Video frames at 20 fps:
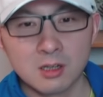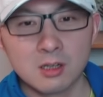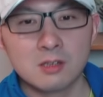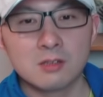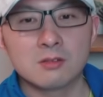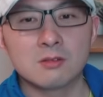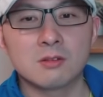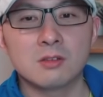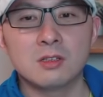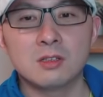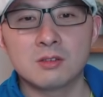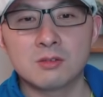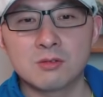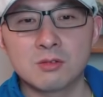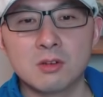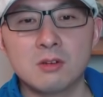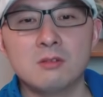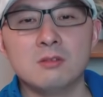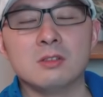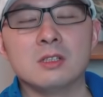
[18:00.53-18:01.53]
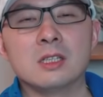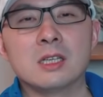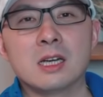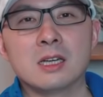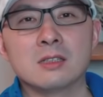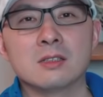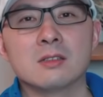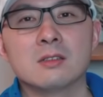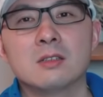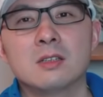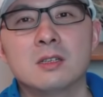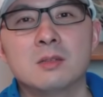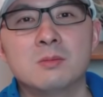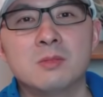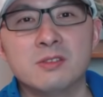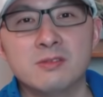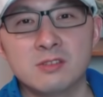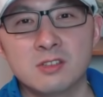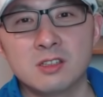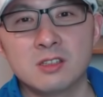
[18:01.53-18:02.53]
所以那最后一下子，
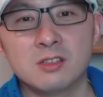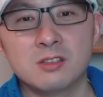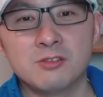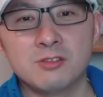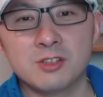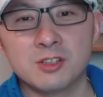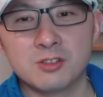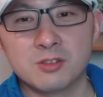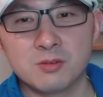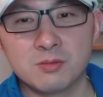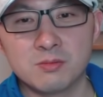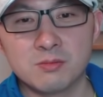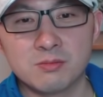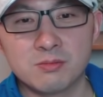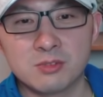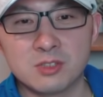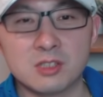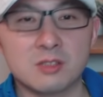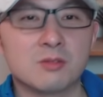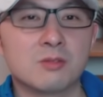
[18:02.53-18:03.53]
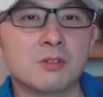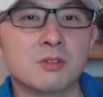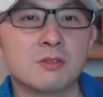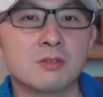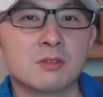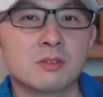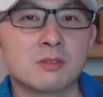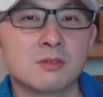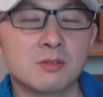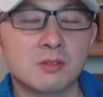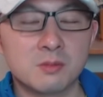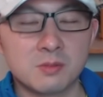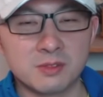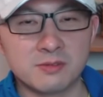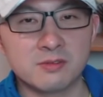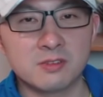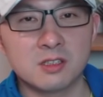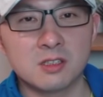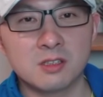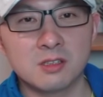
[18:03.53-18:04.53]
本福特定律也就不起作用了。所以
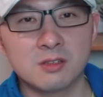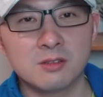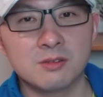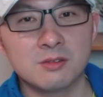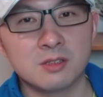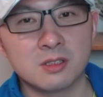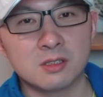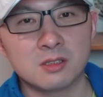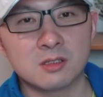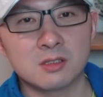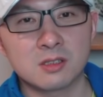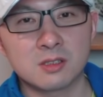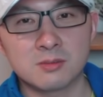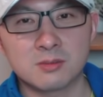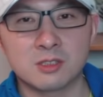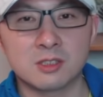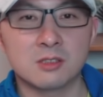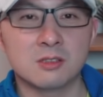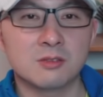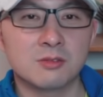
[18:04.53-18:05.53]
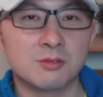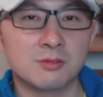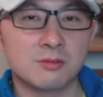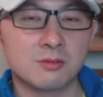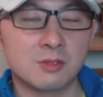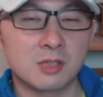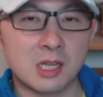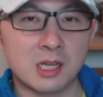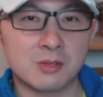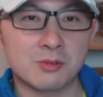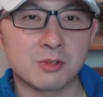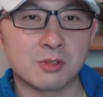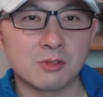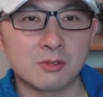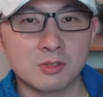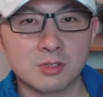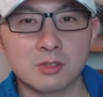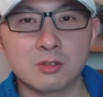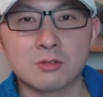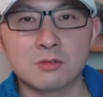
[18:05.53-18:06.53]
本福特定律呢，是不是能用于大选
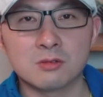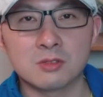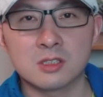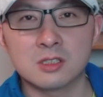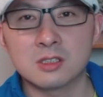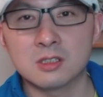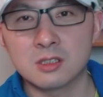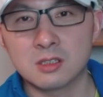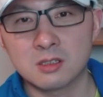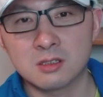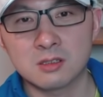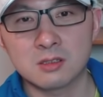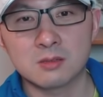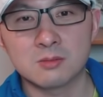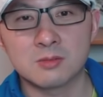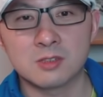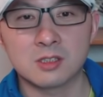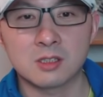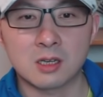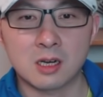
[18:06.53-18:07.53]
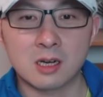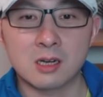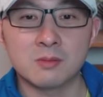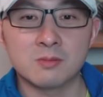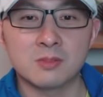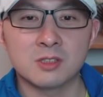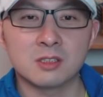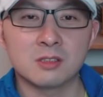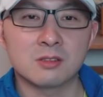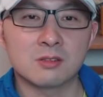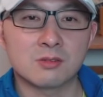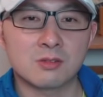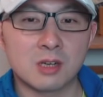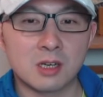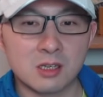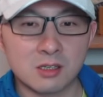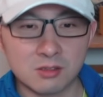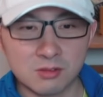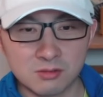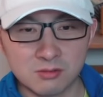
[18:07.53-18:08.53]
或者统计一个什么感染病的
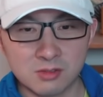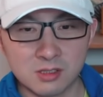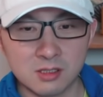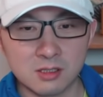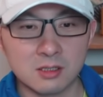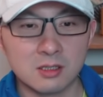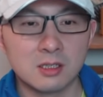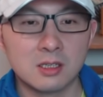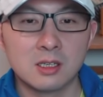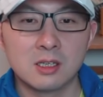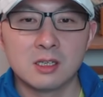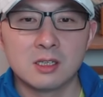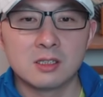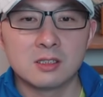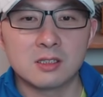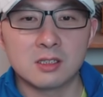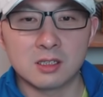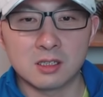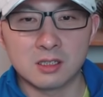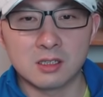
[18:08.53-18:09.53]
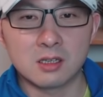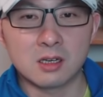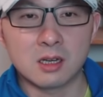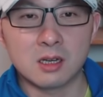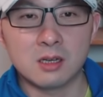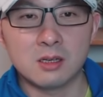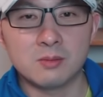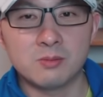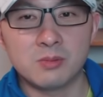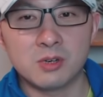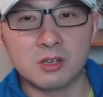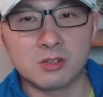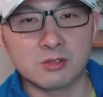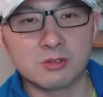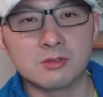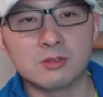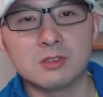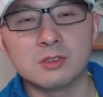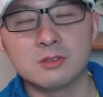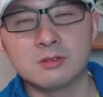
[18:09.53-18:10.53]
传染数字，这个还不好
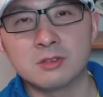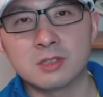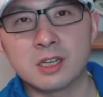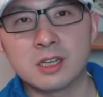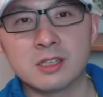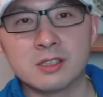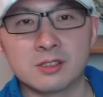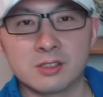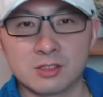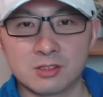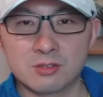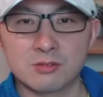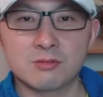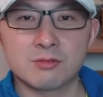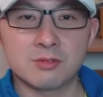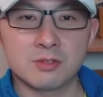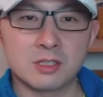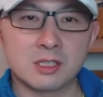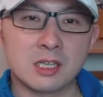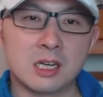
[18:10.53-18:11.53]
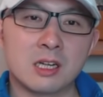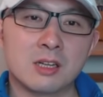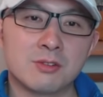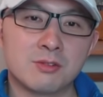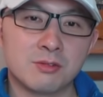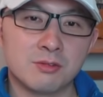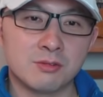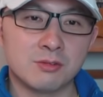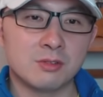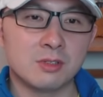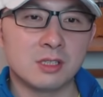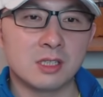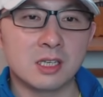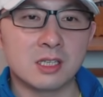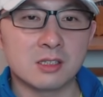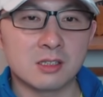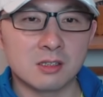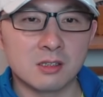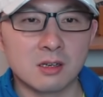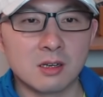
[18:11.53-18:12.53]
说，有待这个数学家去
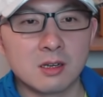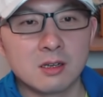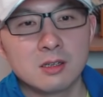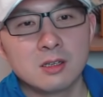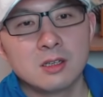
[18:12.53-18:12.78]
验证了。